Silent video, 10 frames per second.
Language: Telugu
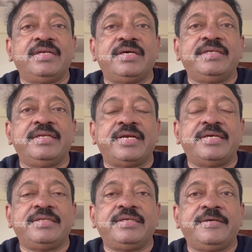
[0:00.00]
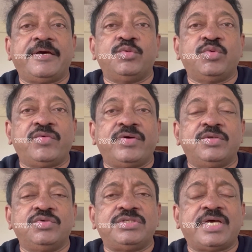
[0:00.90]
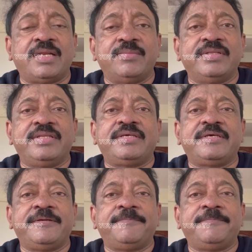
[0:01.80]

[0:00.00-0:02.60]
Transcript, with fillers: కానీ ఇలాంటి అనుభవాలు చాలామందికి